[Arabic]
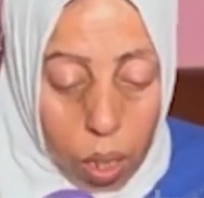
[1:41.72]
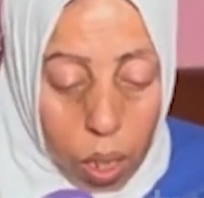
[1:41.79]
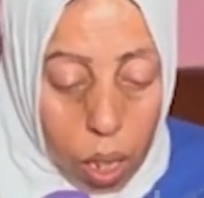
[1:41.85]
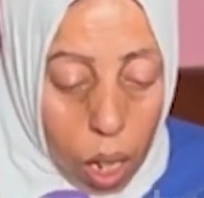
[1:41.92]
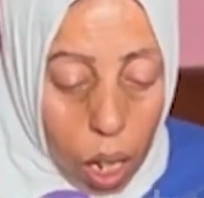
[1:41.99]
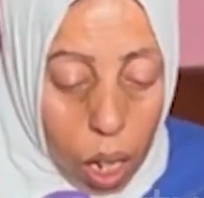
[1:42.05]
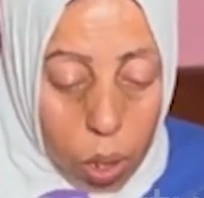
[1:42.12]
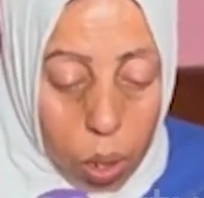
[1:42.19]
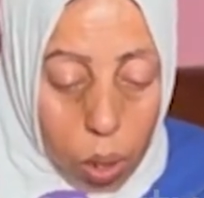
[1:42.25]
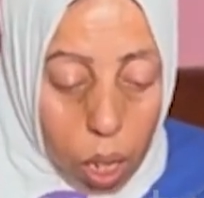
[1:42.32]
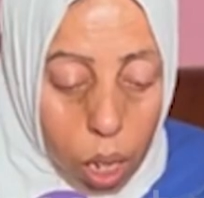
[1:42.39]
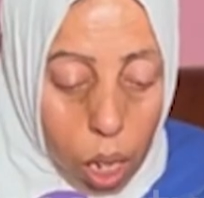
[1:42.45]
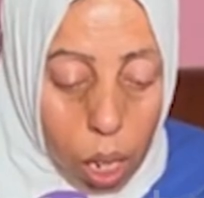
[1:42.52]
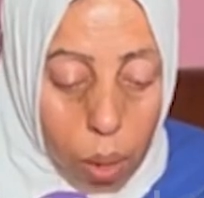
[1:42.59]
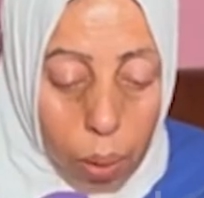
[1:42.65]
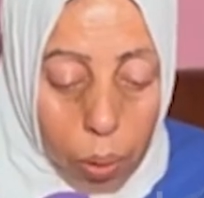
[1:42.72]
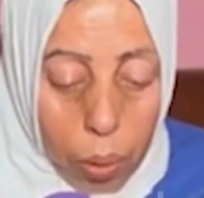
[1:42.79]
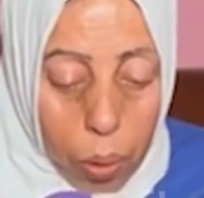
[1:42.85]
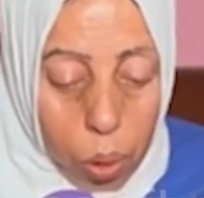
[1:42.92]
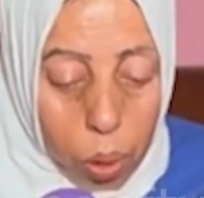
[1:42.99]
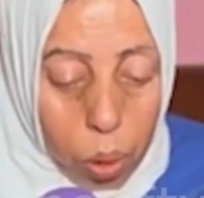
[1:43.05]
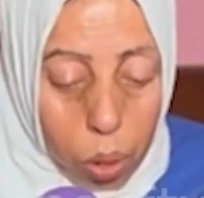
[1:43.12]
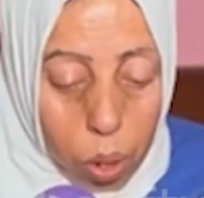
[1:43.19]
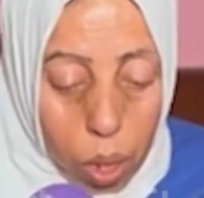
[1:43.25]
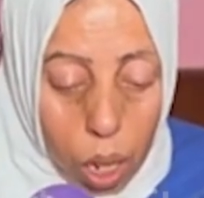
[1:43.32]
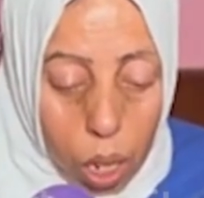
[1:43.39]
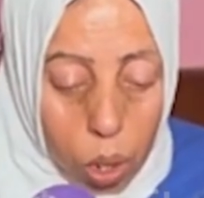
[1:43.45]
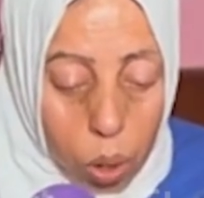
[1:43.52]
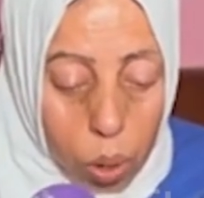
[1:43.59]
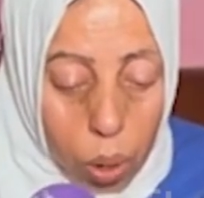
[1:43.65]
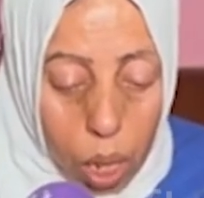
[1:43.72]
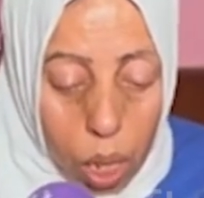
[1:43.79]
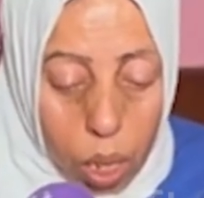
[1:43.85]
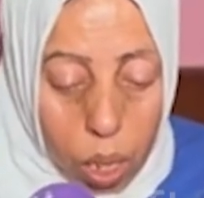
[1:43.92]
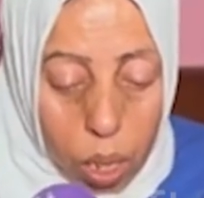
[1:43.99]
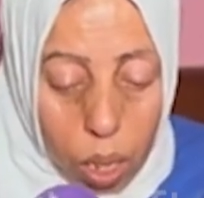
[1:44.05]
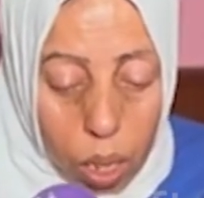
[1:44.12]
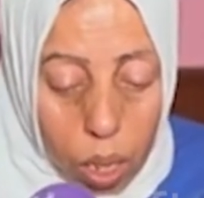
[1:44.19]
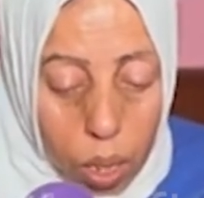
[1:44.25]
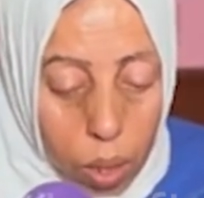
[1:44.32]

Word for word: خالتو حنايا منفوقتوشي غنجيو عندو